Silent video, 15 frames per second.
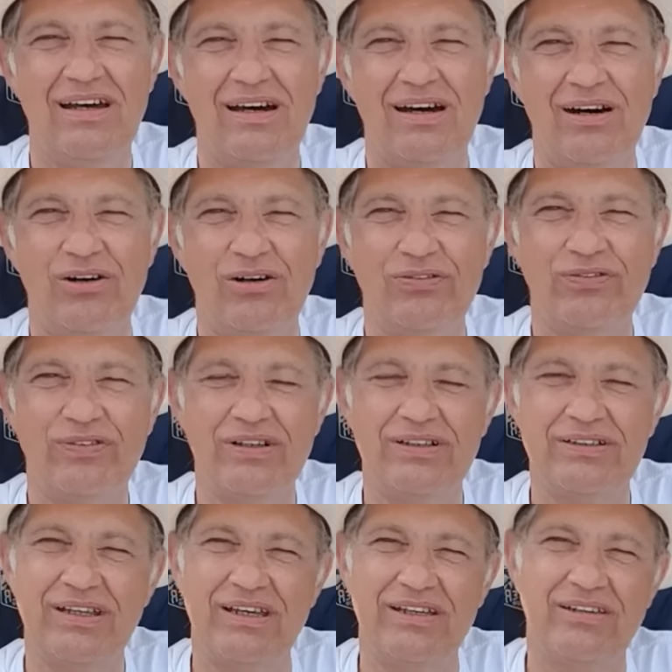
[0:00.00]
auf
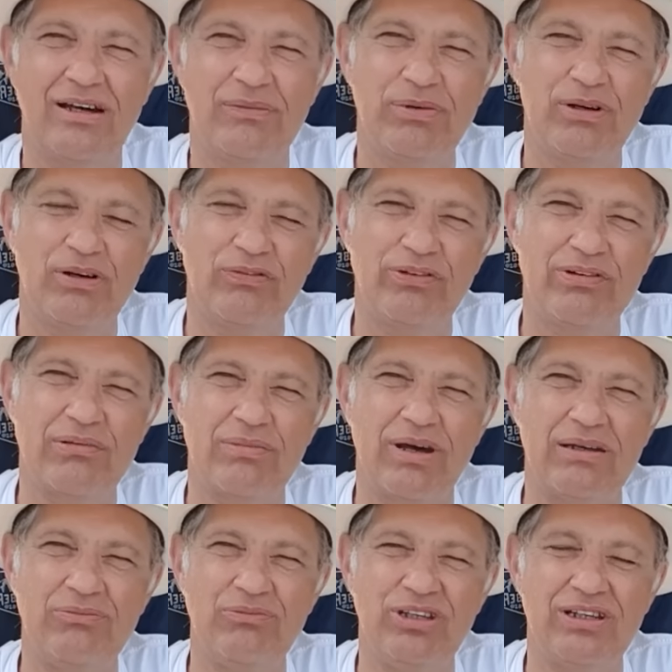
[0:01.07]
äh, der Etappe auf unserem
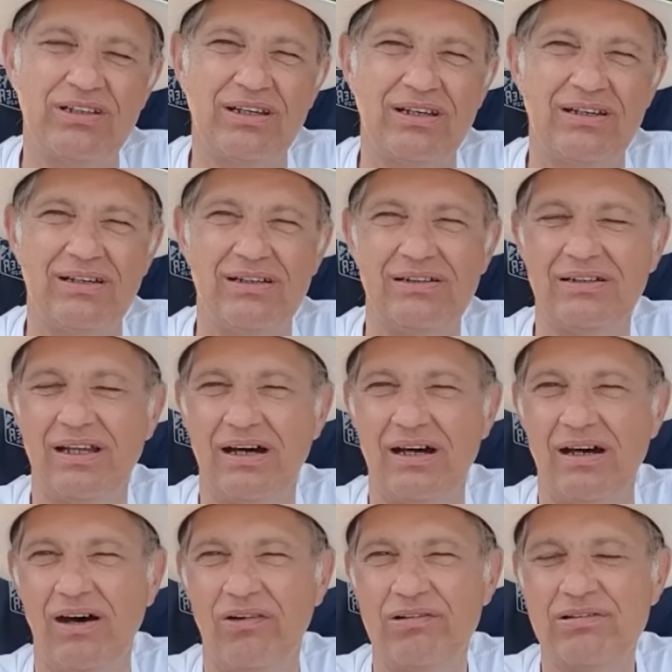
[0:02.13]
Heimweg äh,
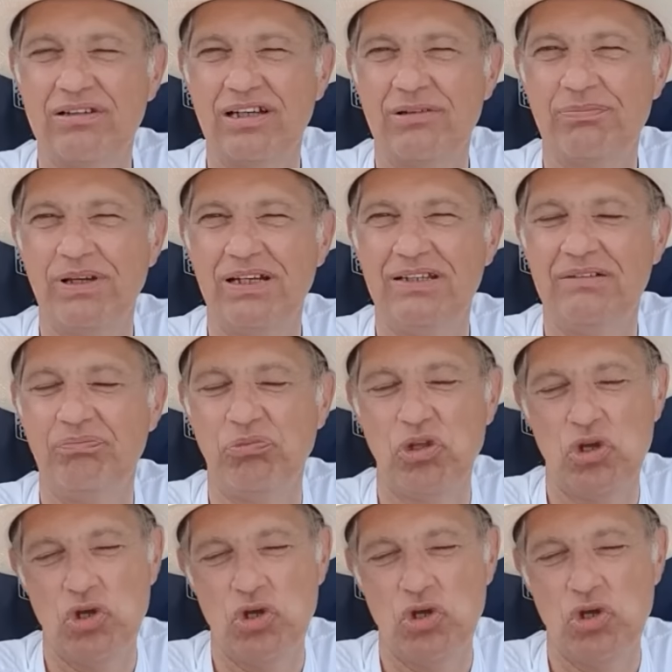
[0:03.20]
nach Hause nach Berlin.